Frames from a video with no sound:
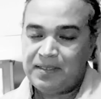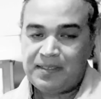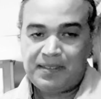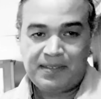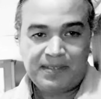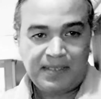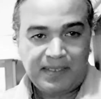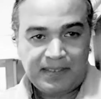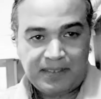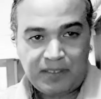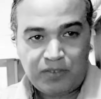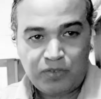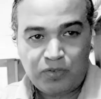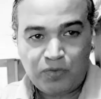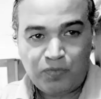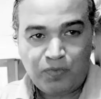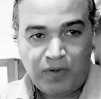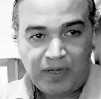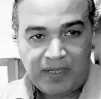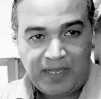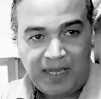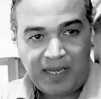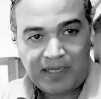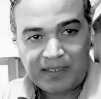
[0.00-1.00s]
الانسان تيشوف
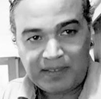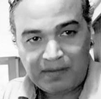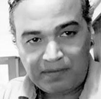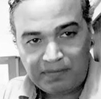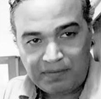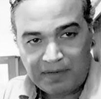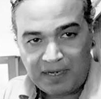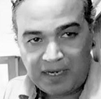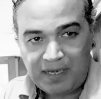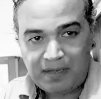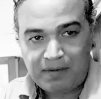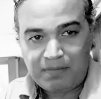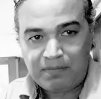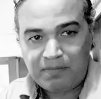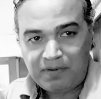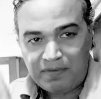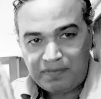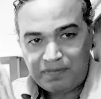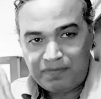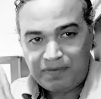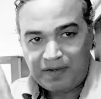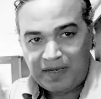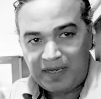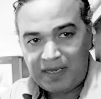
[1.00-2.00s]
واحد الحاجه في غير
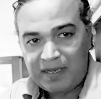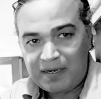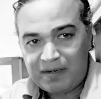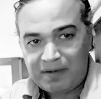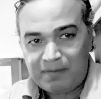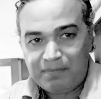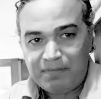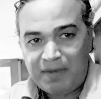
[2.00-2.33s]
في غير